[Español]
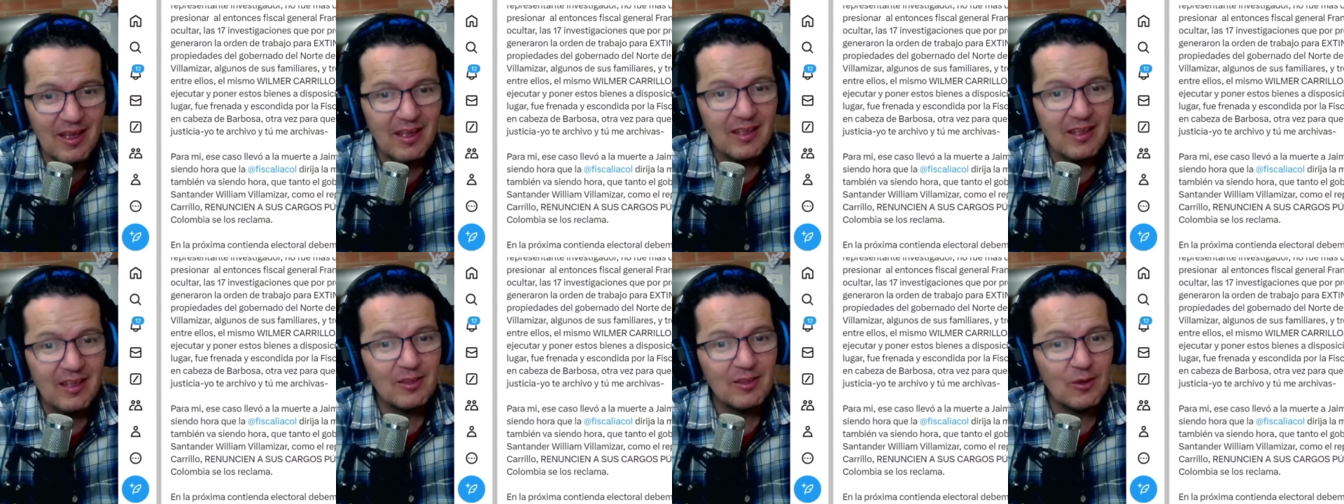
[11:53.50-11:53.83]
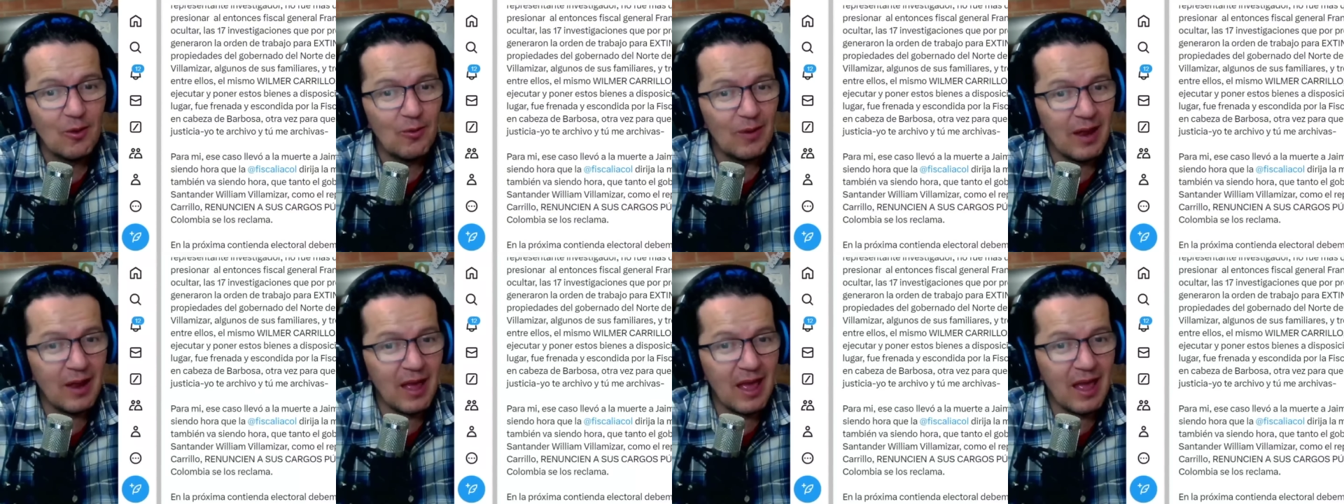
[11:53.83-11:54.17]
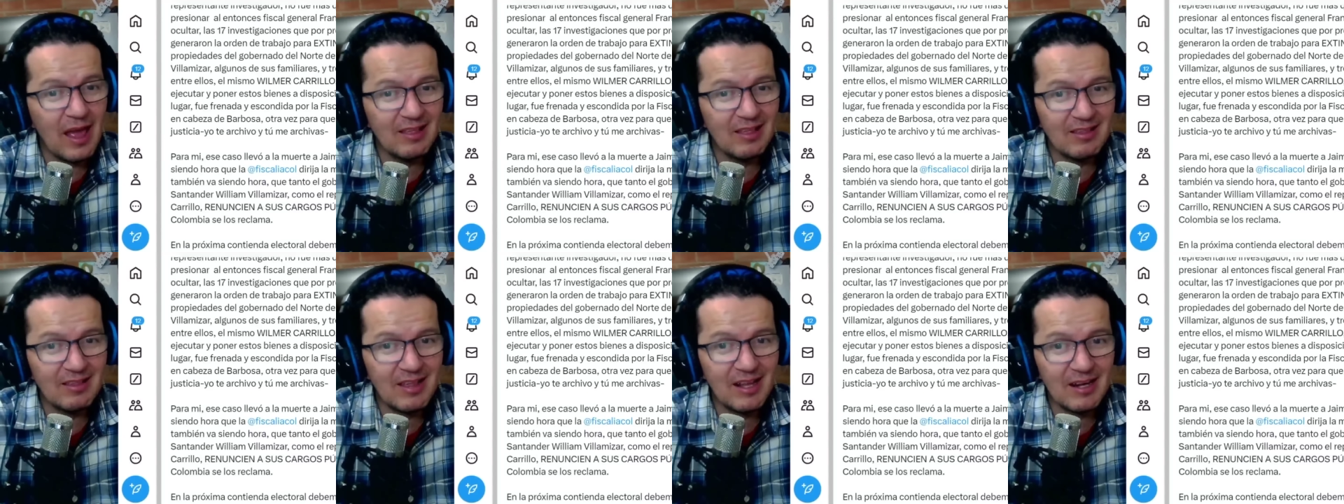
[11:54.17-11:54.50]
sobre
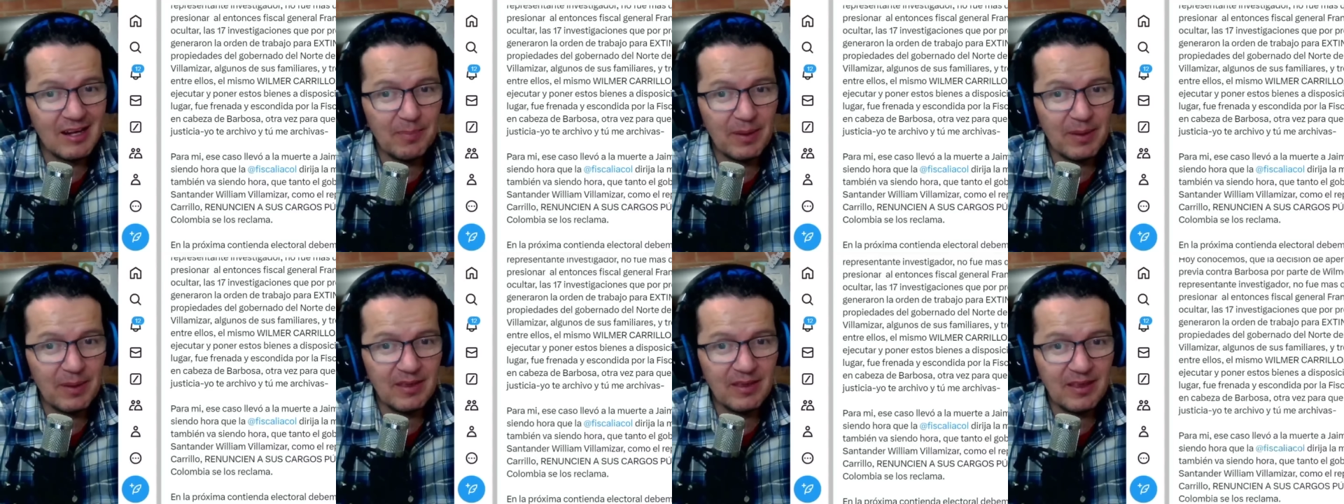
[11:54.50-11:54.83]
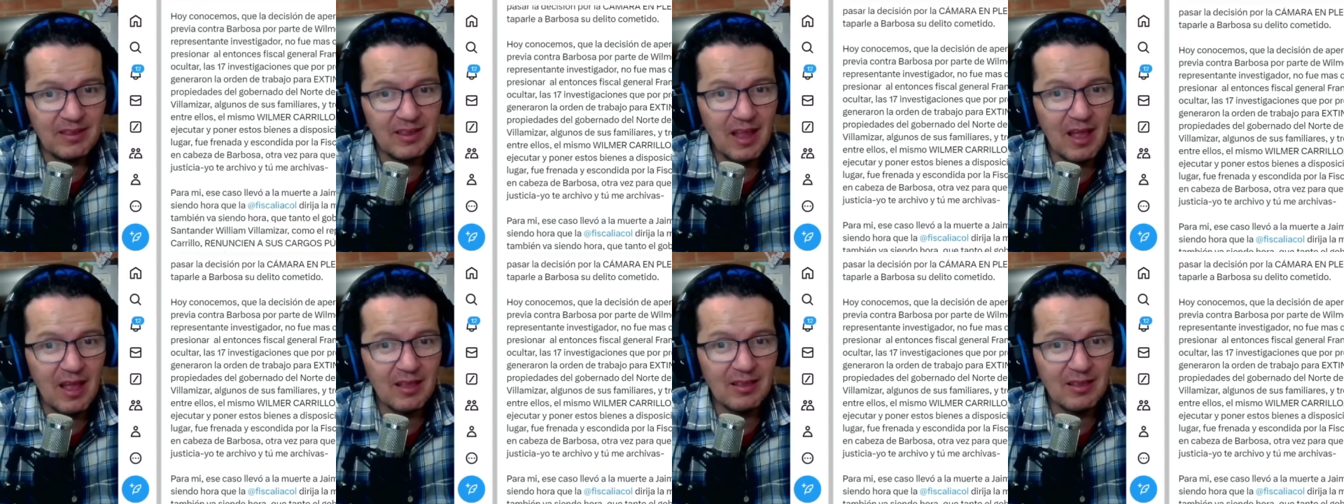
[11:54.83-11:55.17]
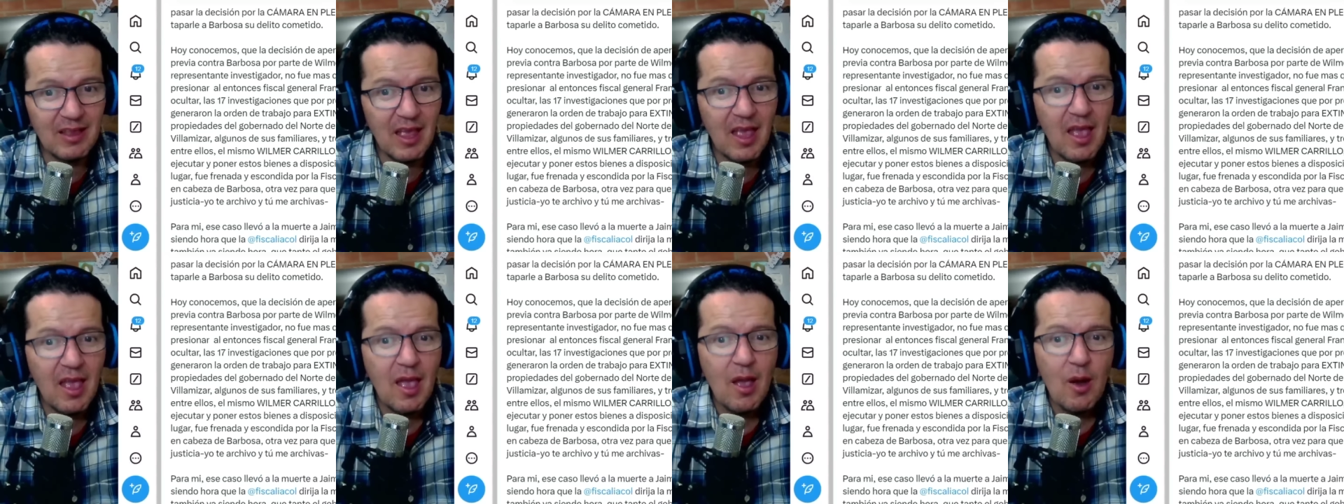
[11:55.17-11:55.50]
este
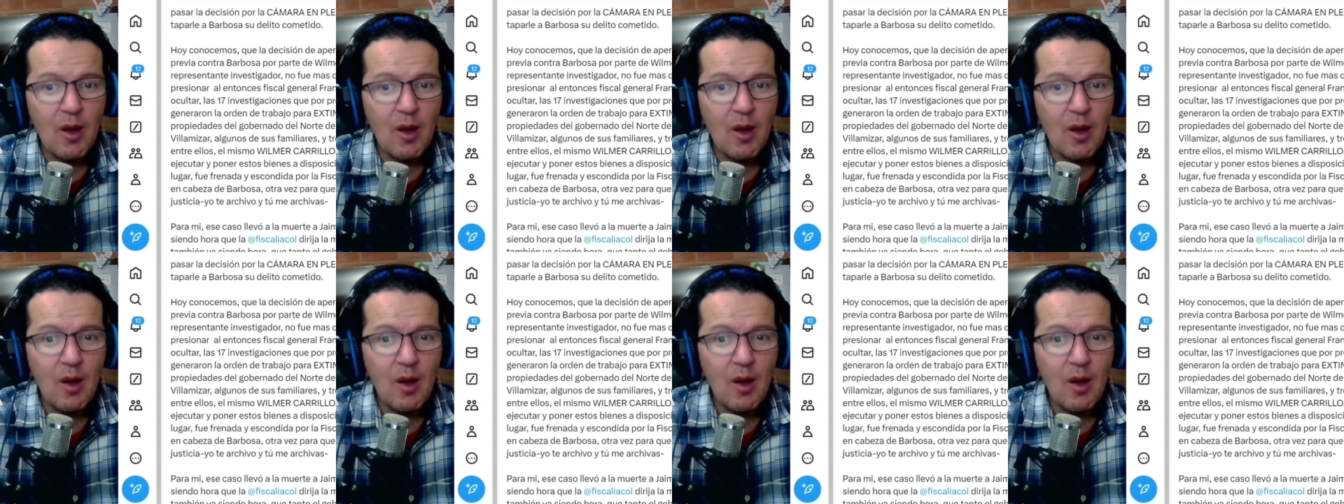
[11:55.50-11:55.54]
representante,